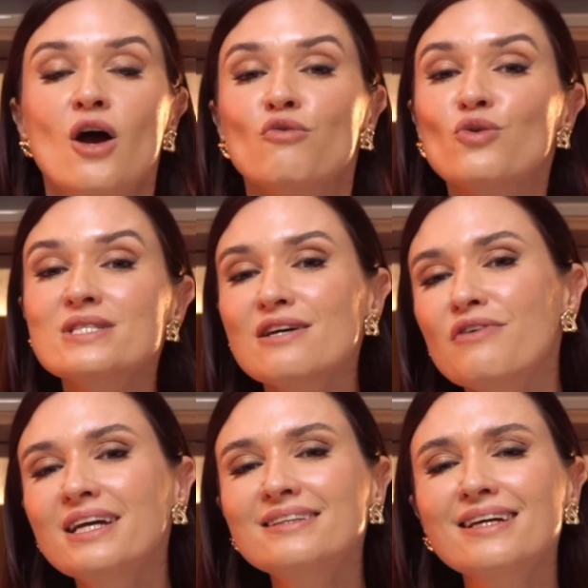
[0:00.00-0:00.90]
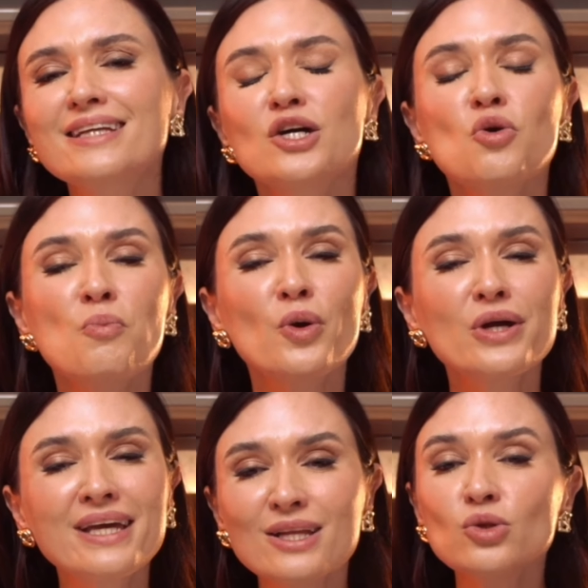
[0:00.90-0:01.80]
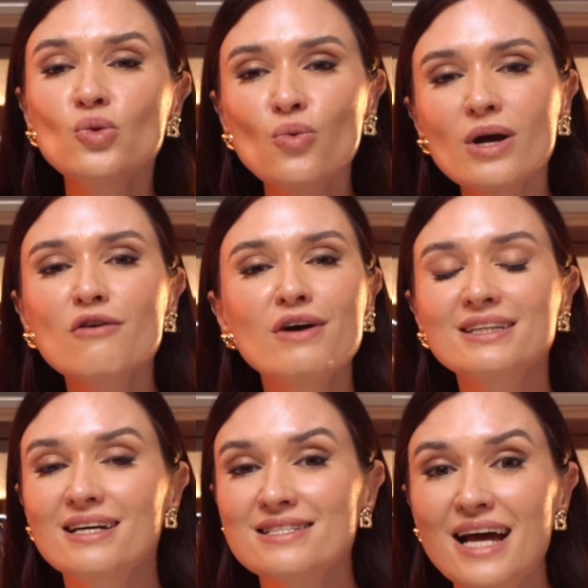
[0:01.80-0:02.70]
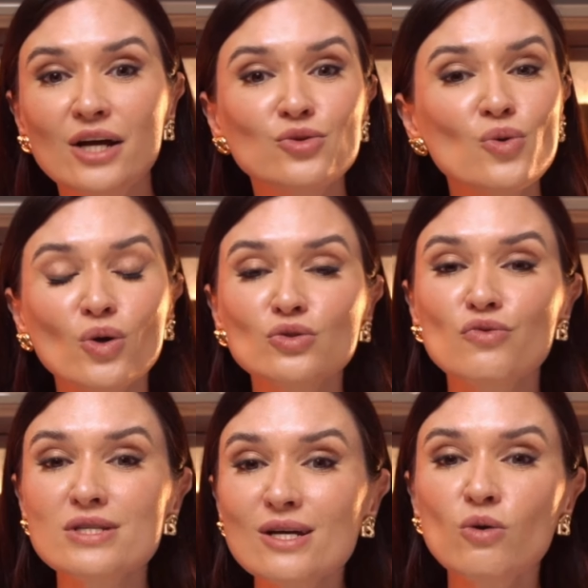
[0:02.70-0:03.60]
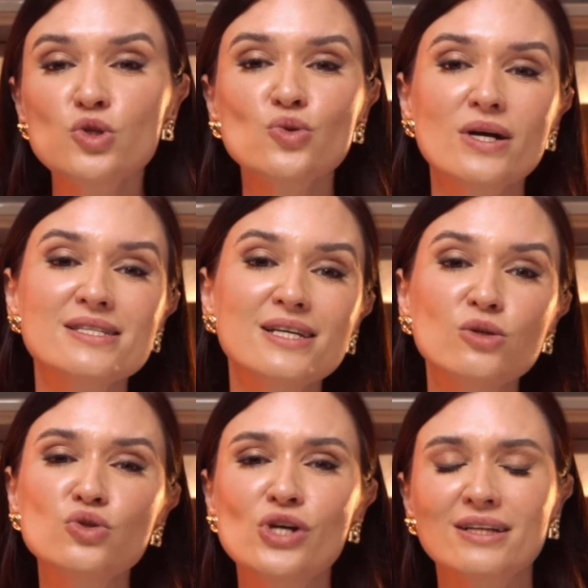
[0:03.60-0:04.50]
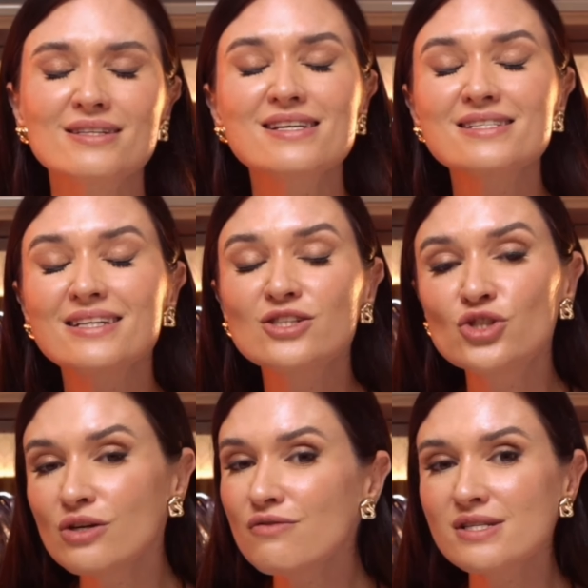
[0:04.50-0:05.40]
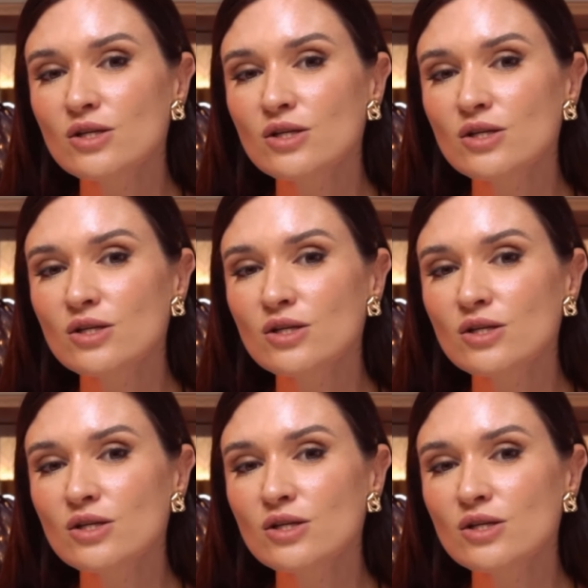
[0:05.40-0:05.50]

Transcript: Você vai entender o porquê nunca vai dar certo enquanto você continuar seguindo dietas restritivas e